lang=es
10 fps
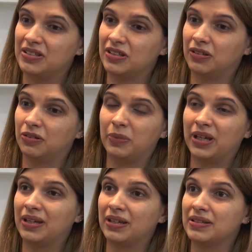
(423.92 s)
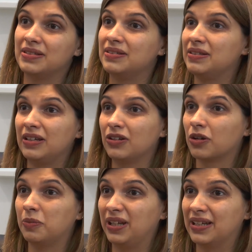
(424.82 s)
diciéndome, si
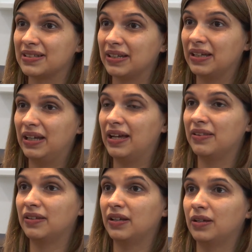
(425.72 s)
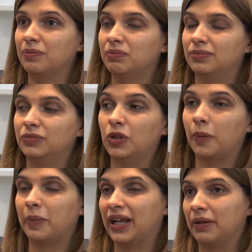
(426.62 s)
Romina, seguí adelante,
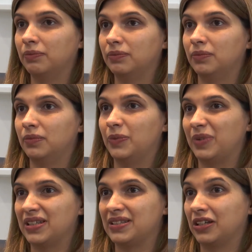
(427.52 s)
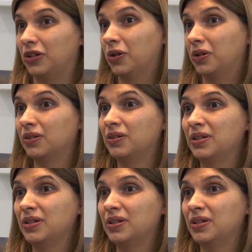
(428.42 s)
no, para, me parece que no,